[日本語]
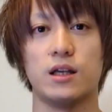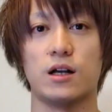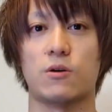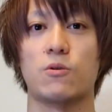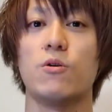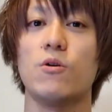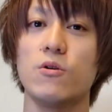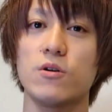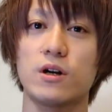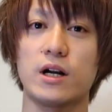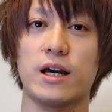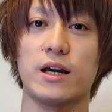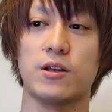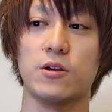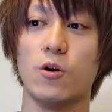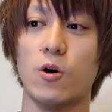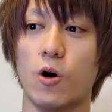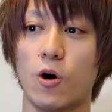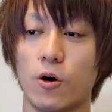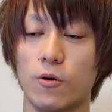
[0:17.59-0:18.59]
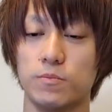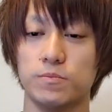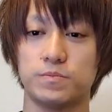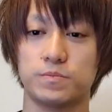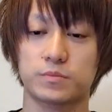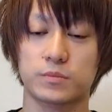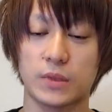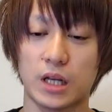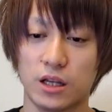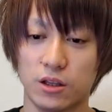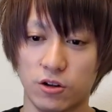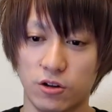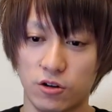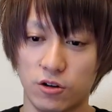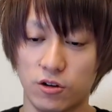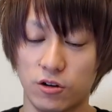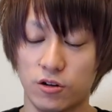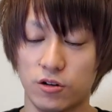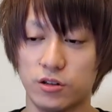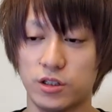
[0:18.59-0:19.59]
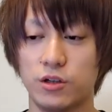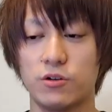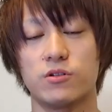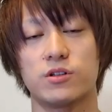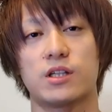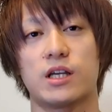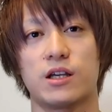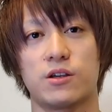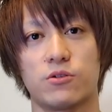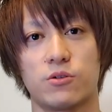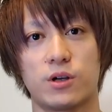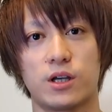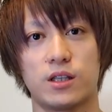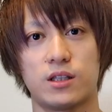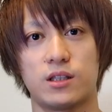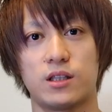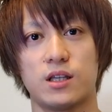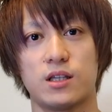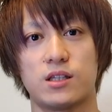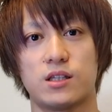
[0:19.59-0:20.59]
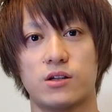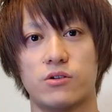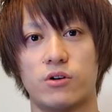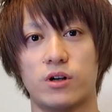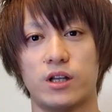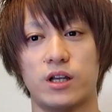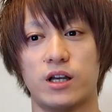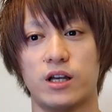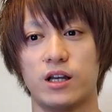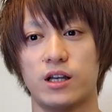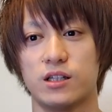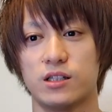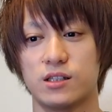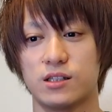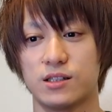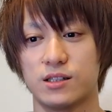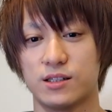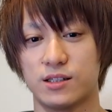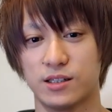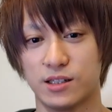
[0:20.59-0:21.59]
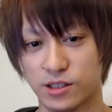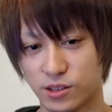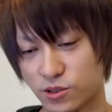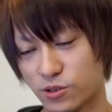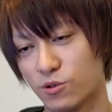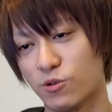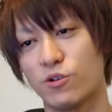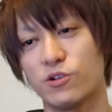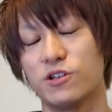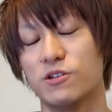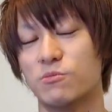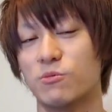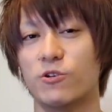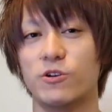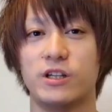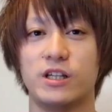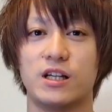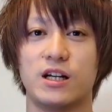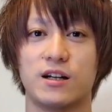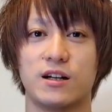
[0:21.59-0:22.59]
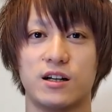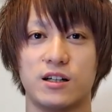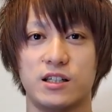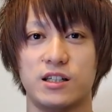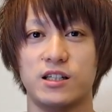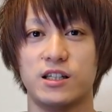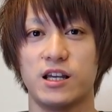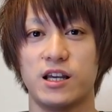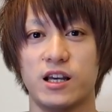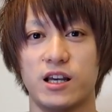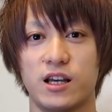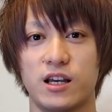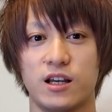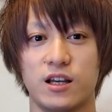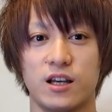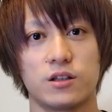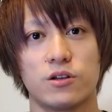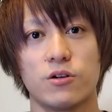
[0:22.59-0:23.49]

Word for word: いや、今回のあのー、日本最強決定戦はね、すごい盛り上がりで、